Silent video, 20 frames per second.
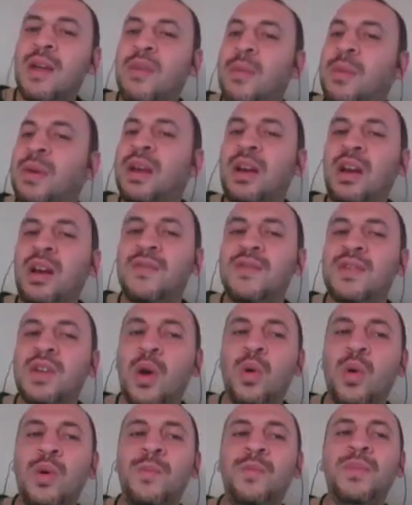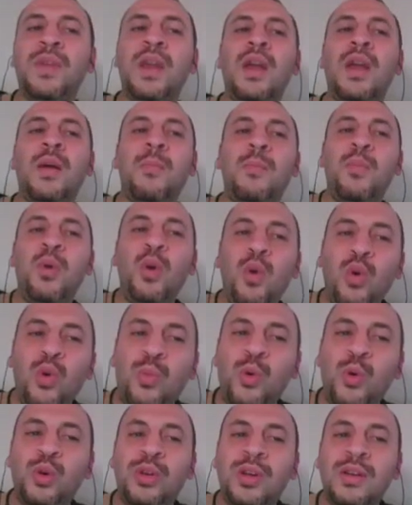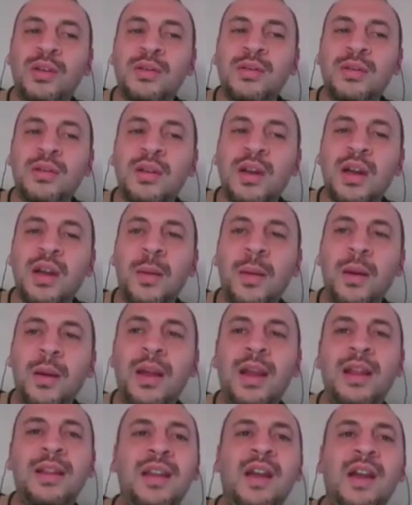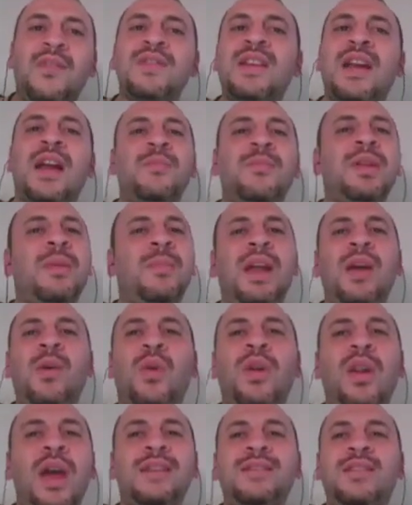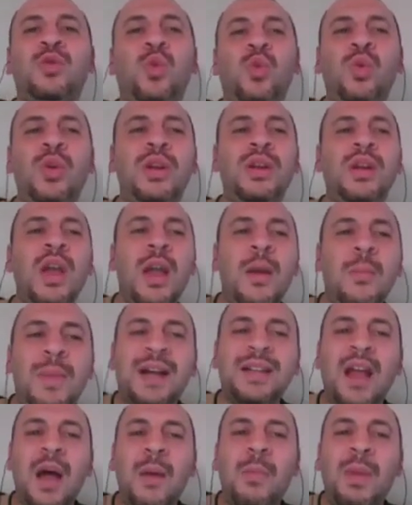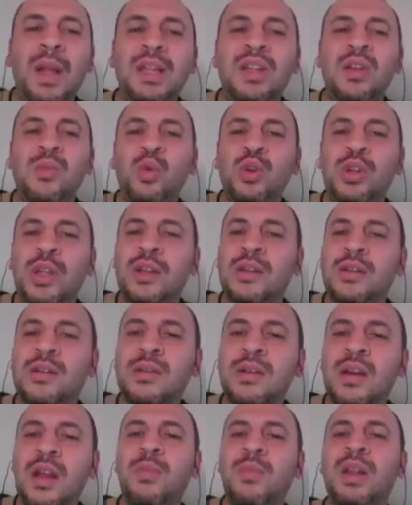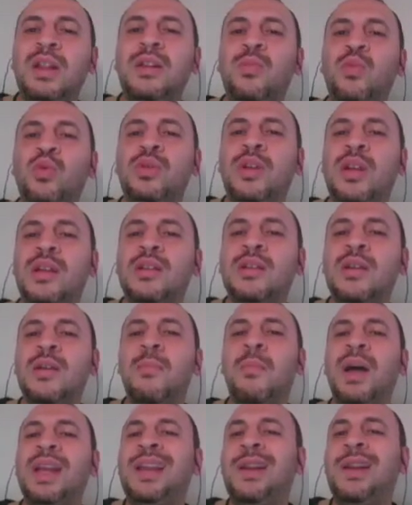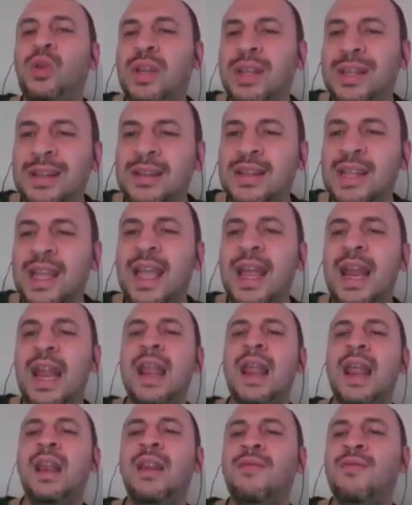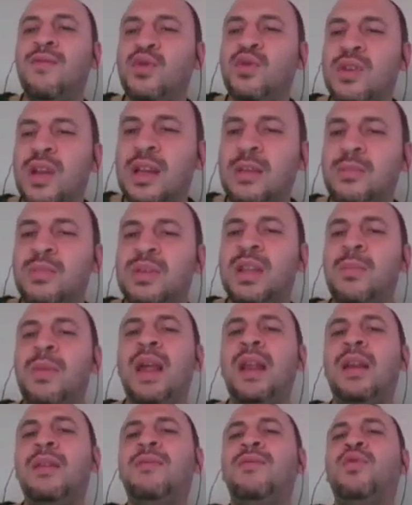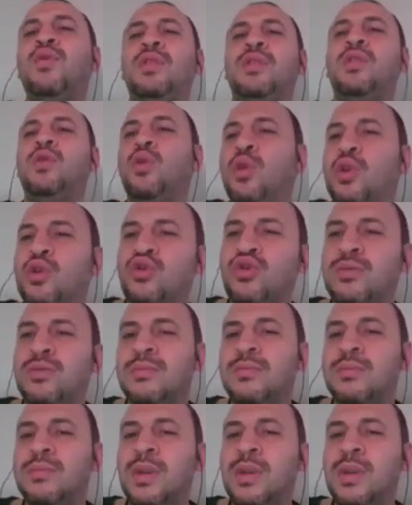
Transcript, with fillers: فمن غير حفظ اهو بلورو بوتنت ها تحفظ الكلام ده معايا والله هتدعوا لي بعدها مالتي بوتنت المالتي بوتنت مايلويد الا الليمفوسايت بتبقى ليمفويد ان اوريجن